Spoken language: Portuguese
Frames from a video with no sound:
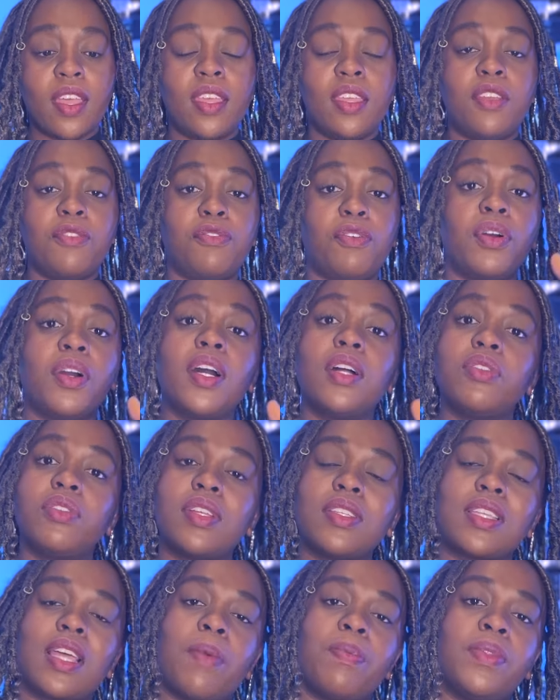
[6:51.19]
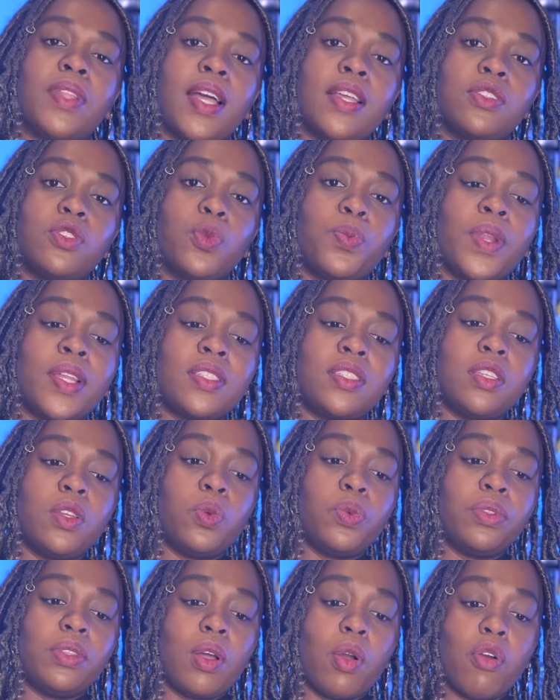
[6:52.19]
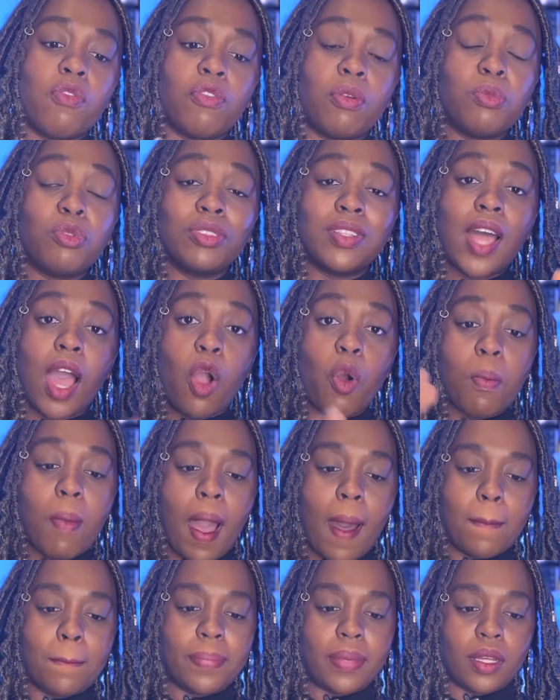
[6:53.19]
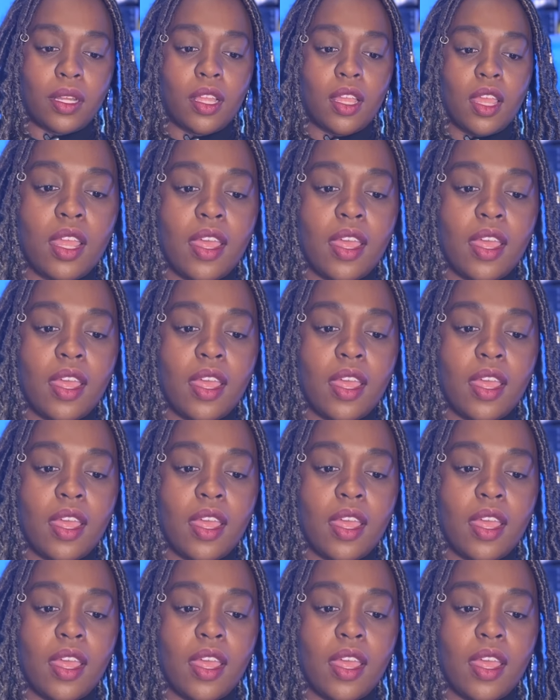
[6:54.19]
E focando nas capitais do Brasil, então eu vou mudar o mapa.